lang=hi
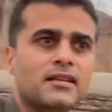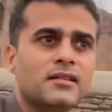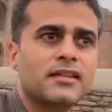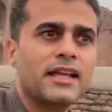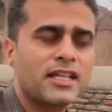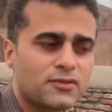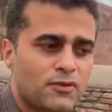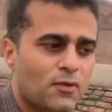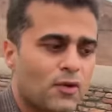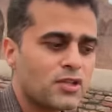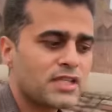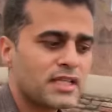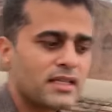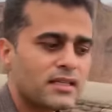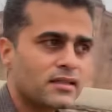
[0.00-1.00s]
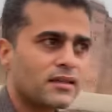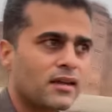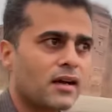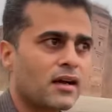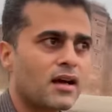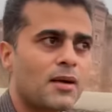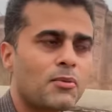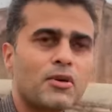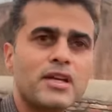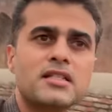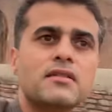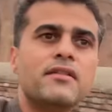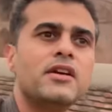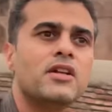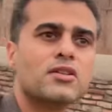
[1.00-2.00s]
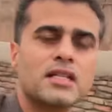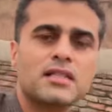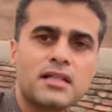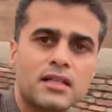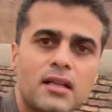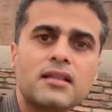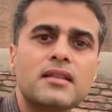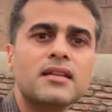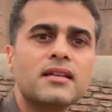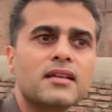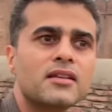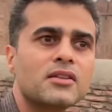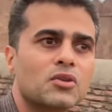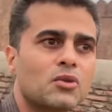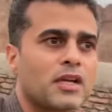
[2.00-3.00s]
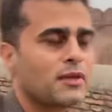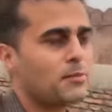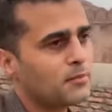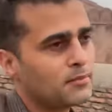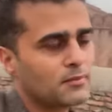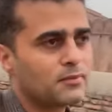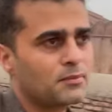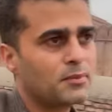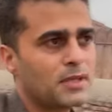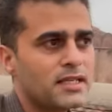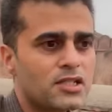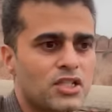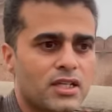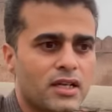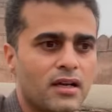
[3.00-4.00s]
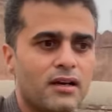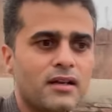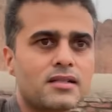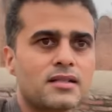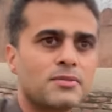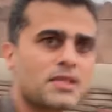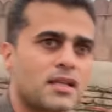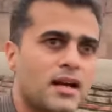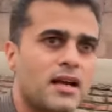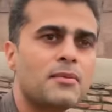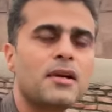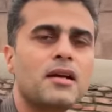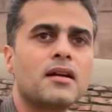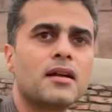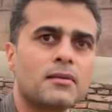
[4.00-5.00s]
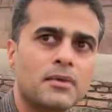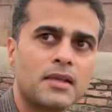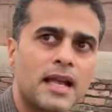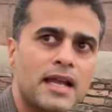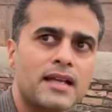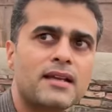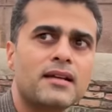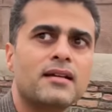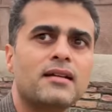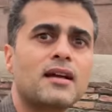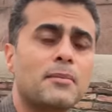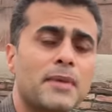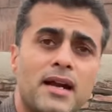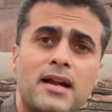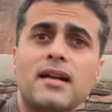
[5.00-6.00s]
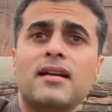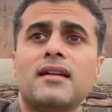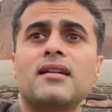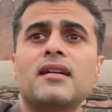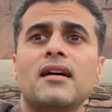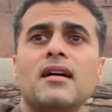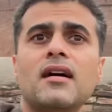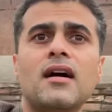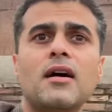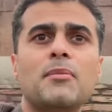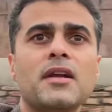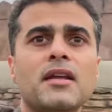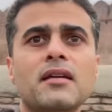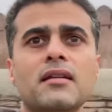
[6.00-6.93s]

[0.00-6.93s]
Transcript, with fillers: थैंक्स फॉर वॉचिंग अगर आपको ऐसी वीडियोज़ अच्छी लगती हैं तो प्लीज़ शेयर इट सब्सक्राइब इट लाइक इट कमेंट इट अपने